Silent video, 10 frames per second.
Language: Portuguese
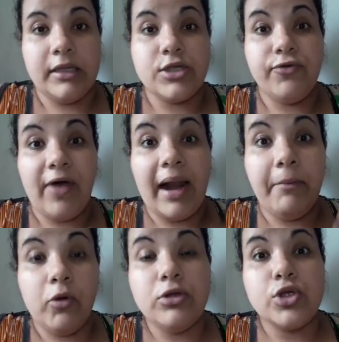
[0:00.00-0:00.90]
que isso fala
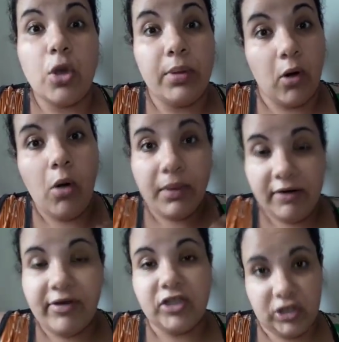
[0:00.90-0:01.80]
muito sobre como
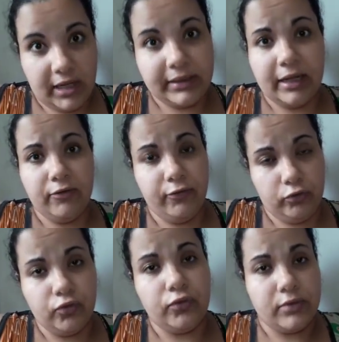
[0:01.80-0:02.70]
ele vai te tratar no
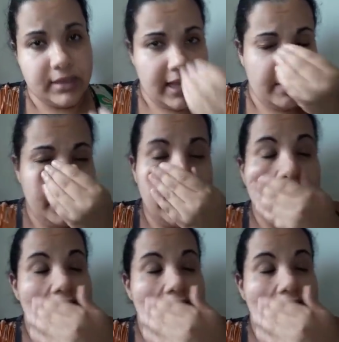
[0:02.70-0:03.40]
futuro, sabe?